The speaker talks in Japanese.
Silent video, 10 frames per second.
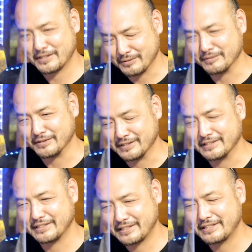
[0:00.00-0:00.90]
そうで
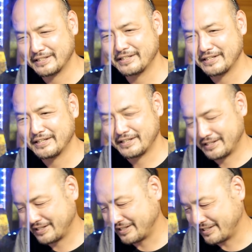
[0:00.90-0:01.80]
すね、うん、でさっき